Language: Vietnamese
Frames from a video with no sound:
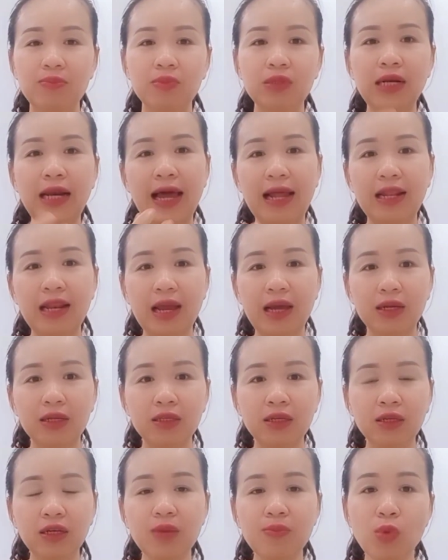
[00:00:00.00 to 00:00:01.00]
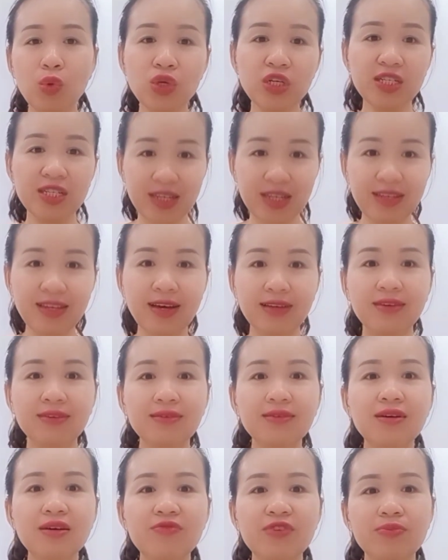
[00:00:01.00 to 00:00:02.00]
là là những cái búi trĩ
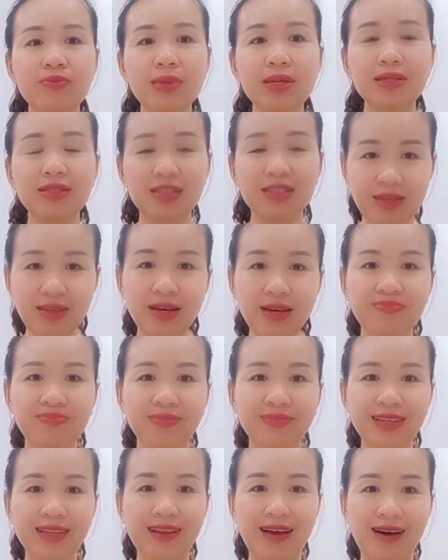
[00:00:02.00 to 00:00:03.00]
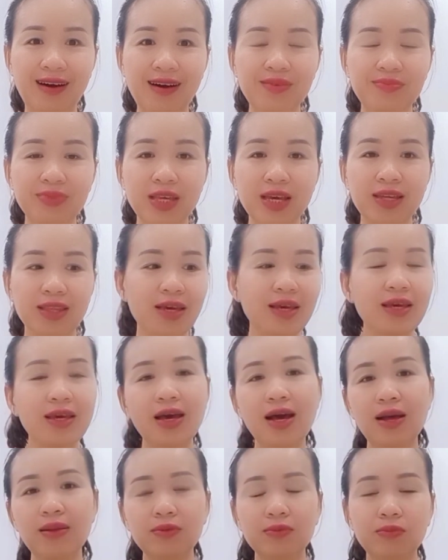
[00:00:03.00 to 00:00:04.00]
những người bị bị trĩ đó thì
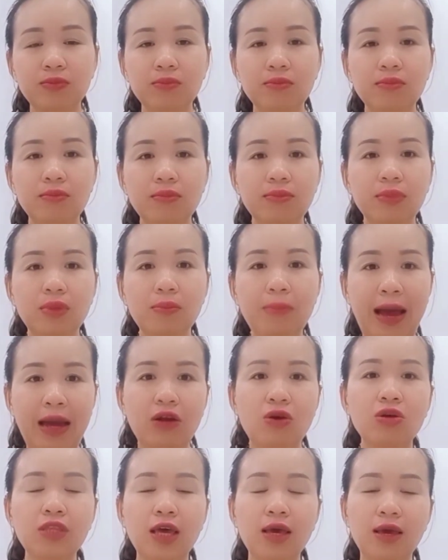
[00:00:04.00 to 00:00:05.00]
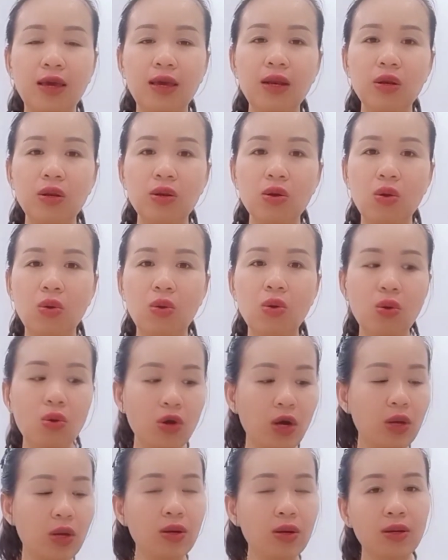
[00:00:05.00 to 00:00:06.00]
á thì bạn có thể
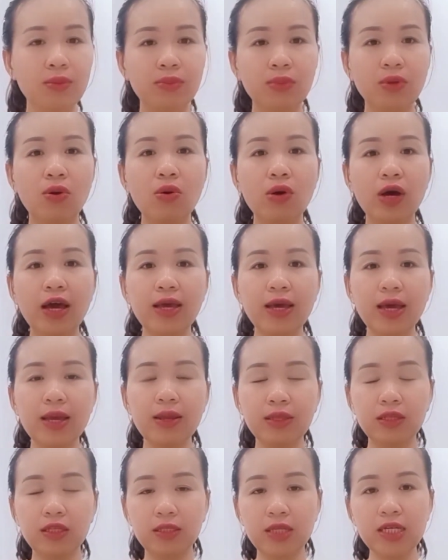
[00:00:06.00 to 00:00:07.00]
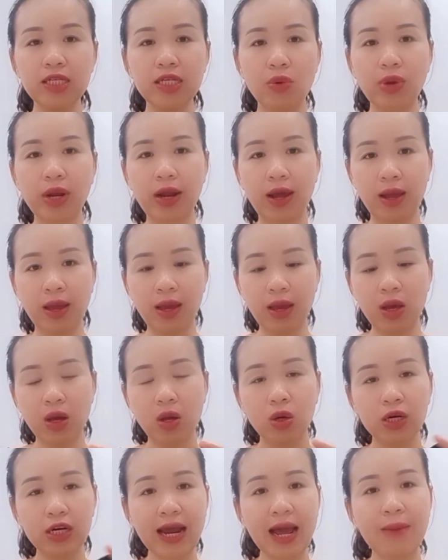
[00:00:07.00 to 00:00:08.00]
đổ đổ cái cái tinh dầu này
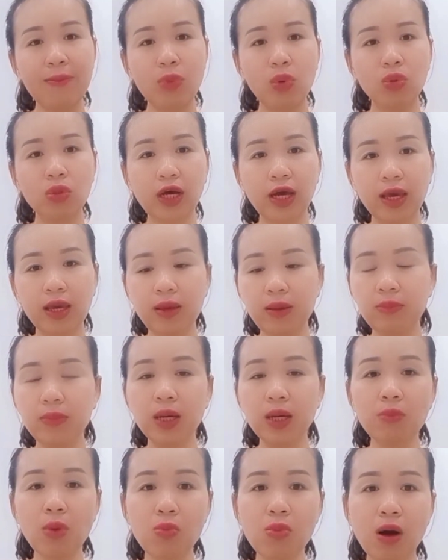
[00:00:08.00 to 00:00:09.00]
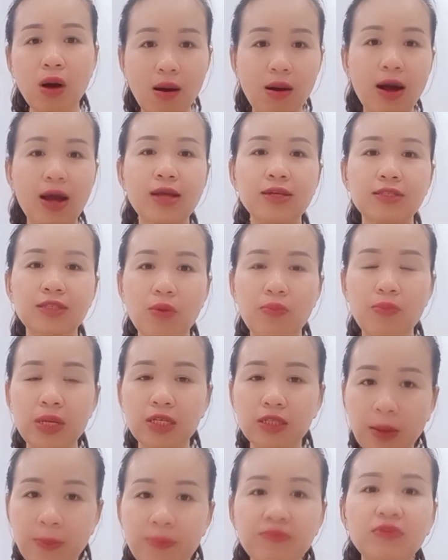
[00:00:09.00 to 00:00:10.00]
ra một cái miếng bông gòn á, xong mình
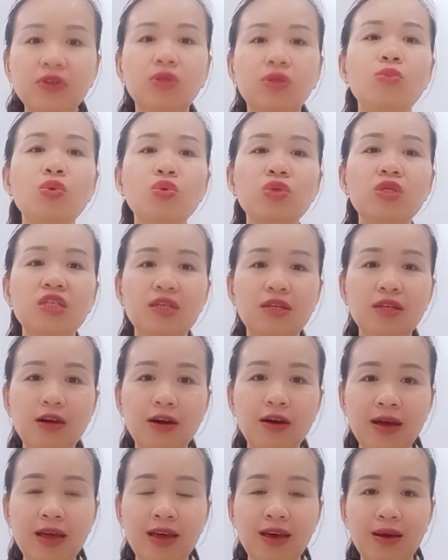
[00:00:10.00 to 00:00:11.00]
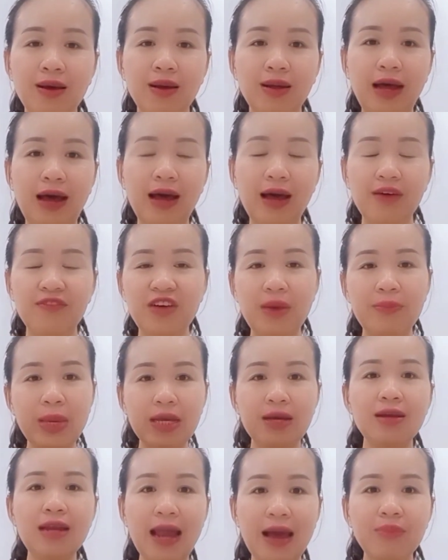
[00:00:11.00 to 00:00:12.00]
chấm vào cái búi trĩ đó à, và
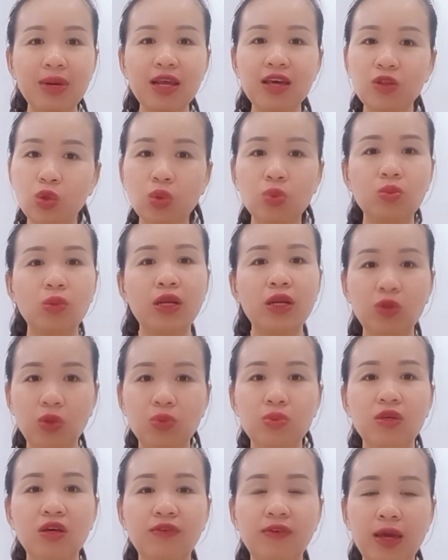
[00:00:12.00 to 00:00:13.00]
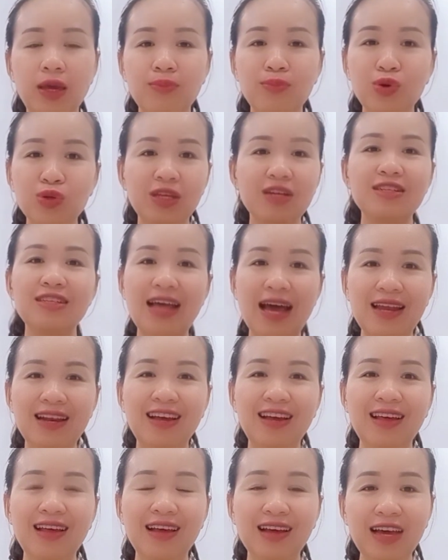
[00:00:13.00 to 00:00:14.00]
mình cứ làm liên tục liên tục như vậy một thời gian
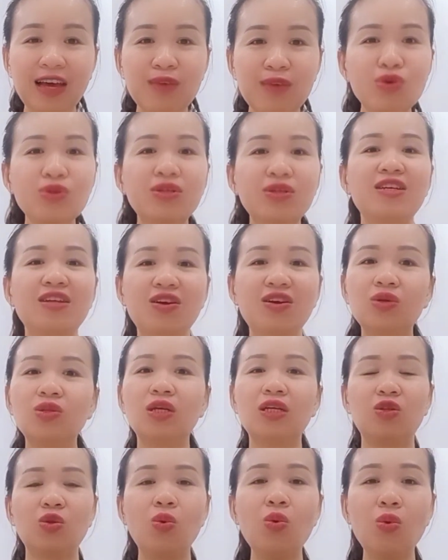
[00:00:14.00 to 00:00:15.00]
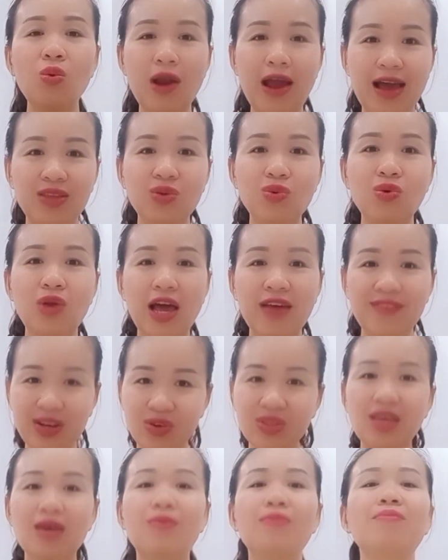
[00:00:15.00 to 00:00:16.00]
đó, cái búi trĩ đó nó sẽ thu lại thu lại và
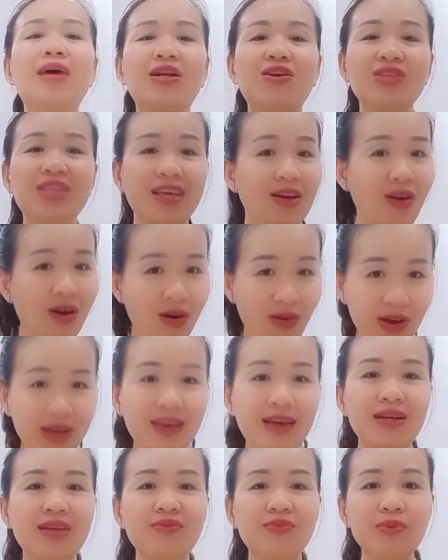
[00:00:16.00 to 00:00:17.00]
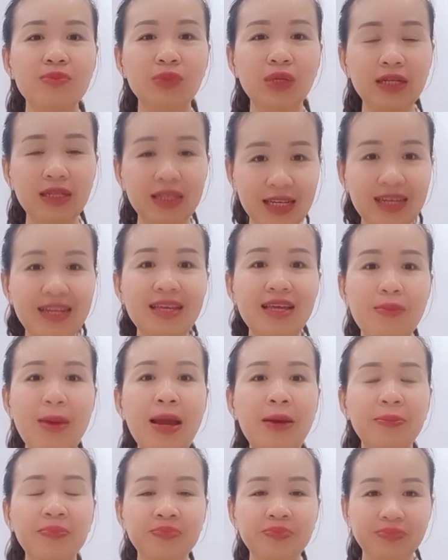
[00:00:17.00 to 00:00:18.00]
có thể bạn có thể khỏi cái cái trĩ nha các
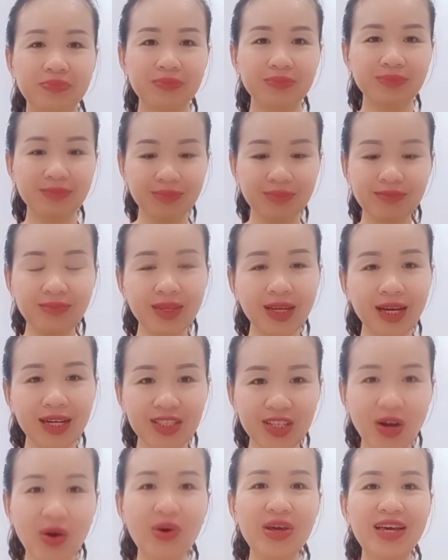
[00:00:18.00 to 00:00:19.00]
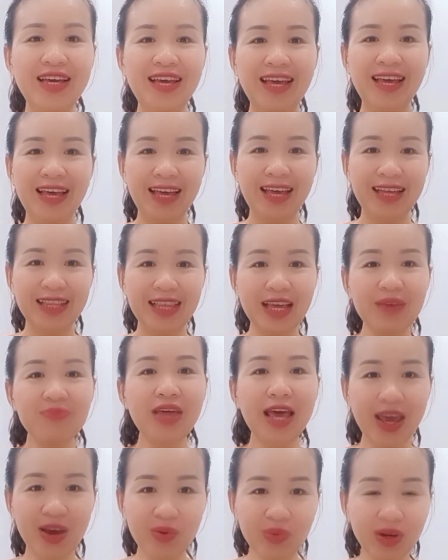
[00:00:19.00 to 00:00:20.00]
bạn rồi tiếp
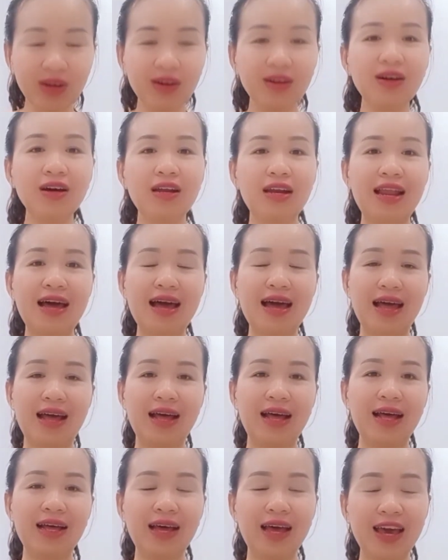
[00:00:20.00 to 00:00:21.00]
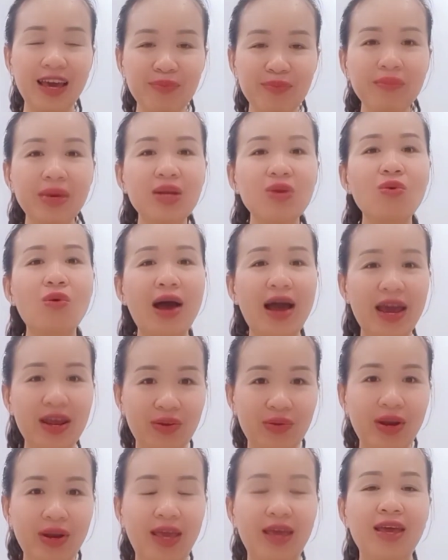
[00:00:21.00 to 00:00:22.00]
theo nữa là hết bên ngoài
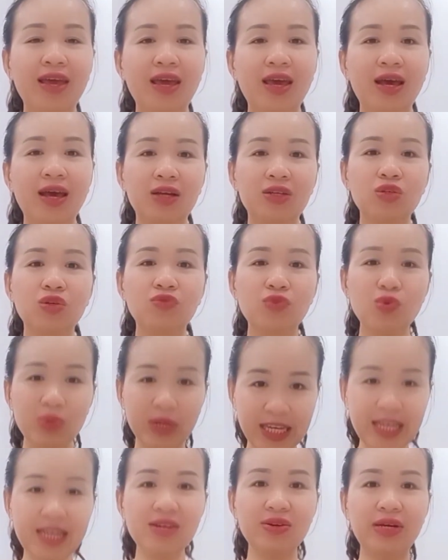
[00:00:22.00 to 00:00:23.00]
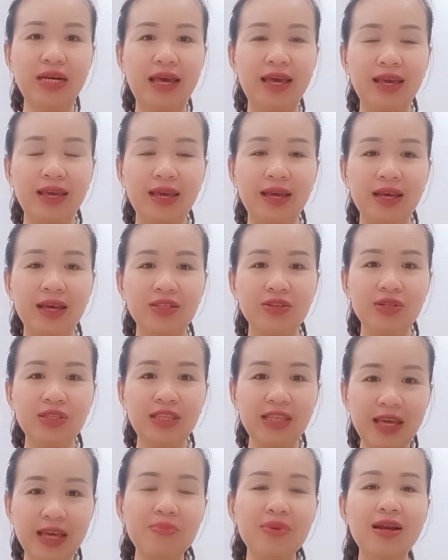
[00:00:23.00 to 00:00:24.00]
rồi này rồi vùng kín rồi này rồi
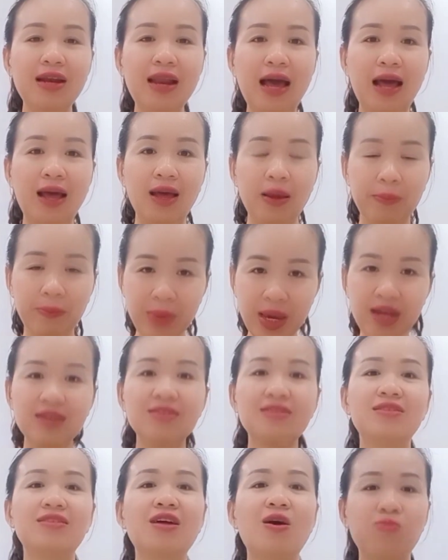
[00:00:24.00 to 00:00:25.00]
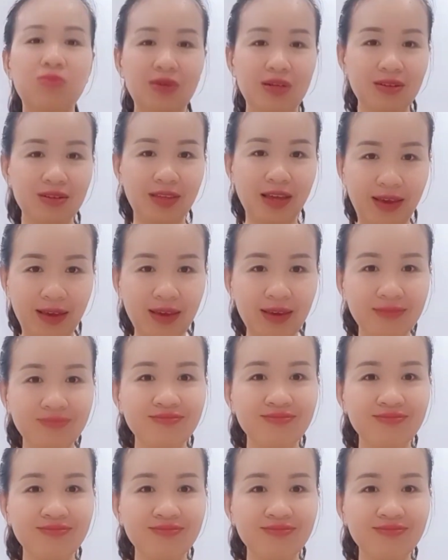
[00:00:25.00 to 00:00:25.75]
tiếp nữa là bên trong cơ thể